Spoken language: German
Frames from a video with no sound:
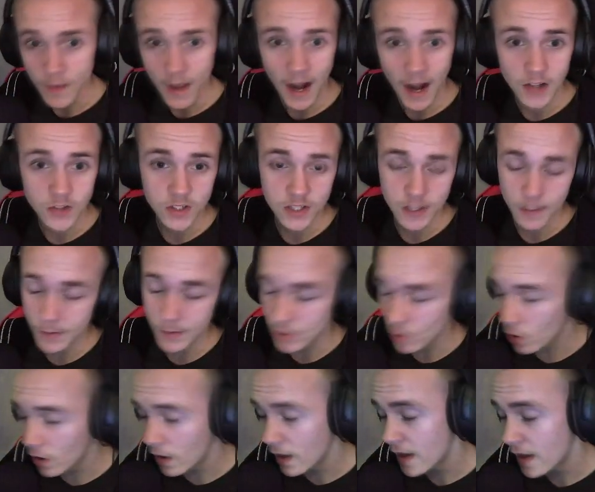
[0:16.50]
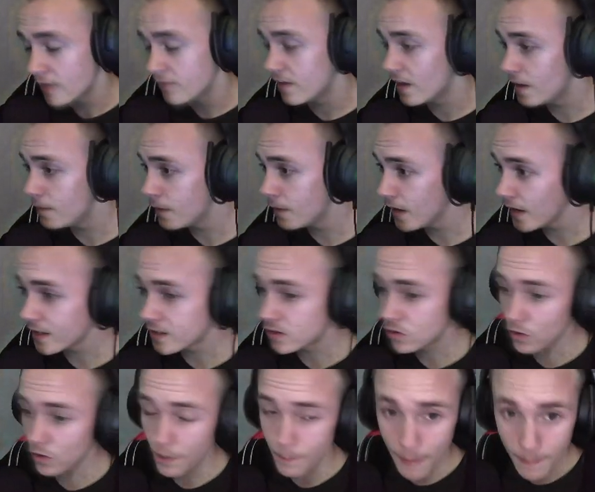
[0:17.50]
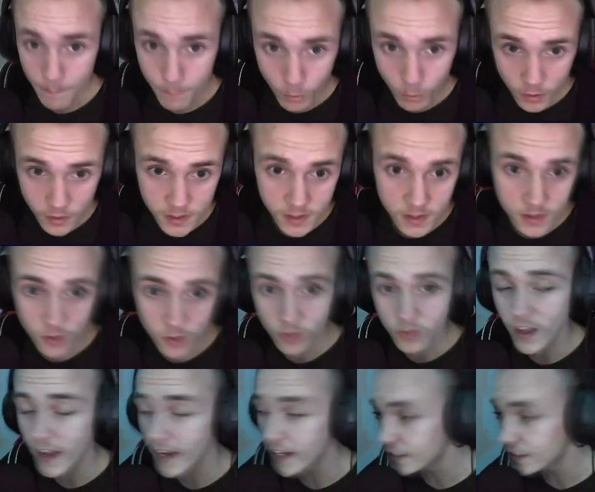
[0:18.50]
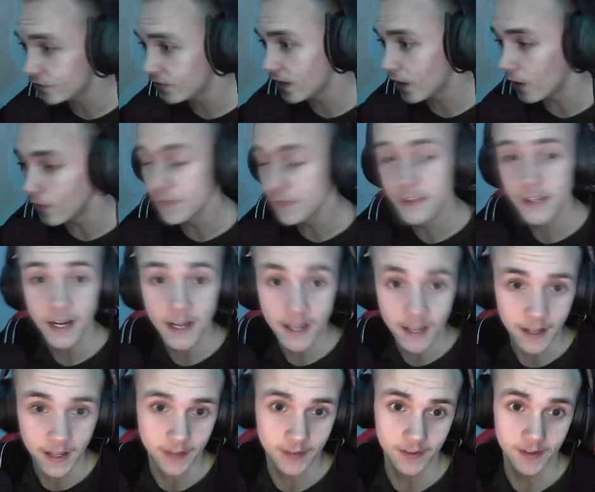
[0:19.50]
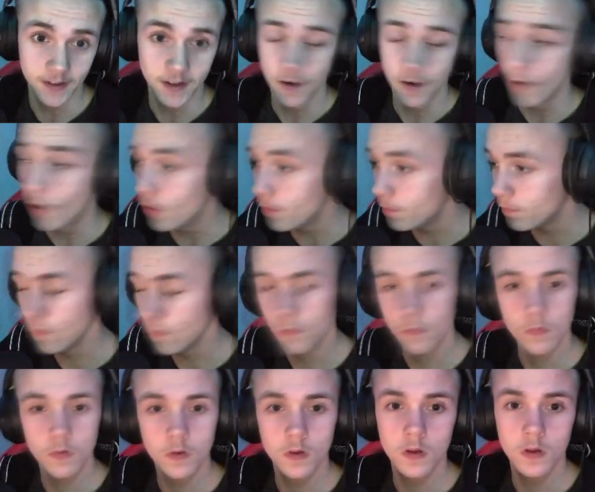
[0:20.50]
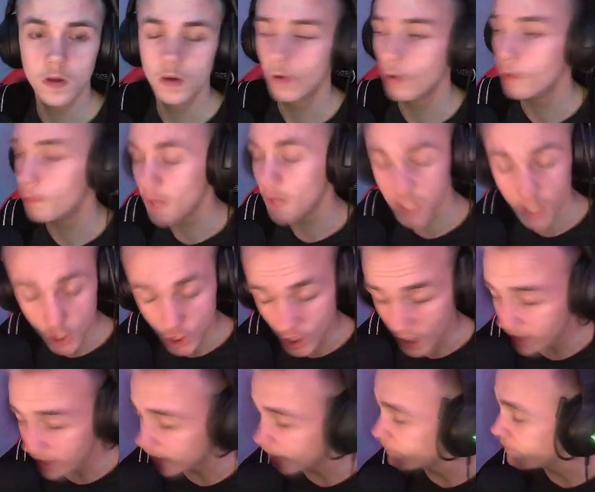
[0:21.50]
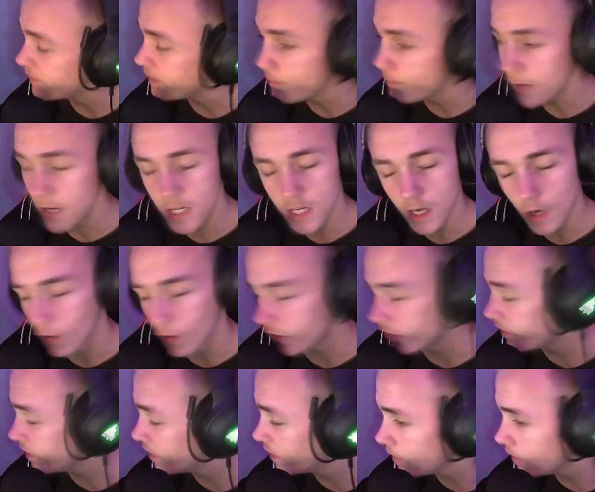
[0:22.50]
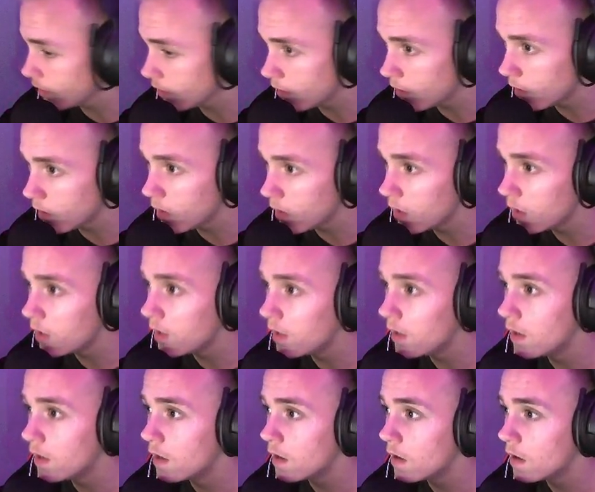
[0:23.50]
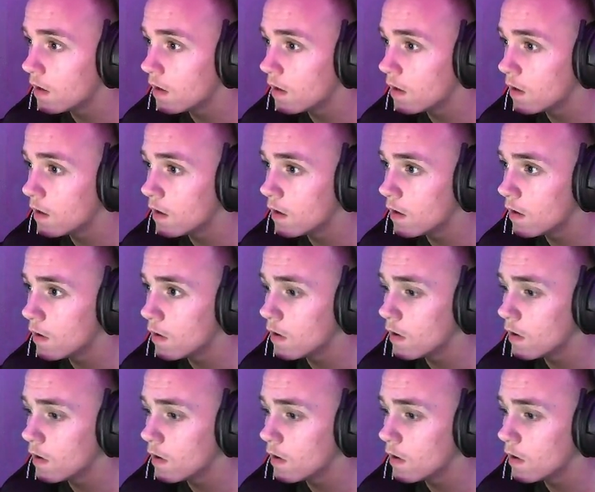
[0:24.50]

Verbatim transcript: Also ich sag mal so, wenn mir jetzt sogar beim Putzen so ein Drecksvieh auf den Sack geht und, und mich erschreckt, dann flippe ich aus. Hey! sorry for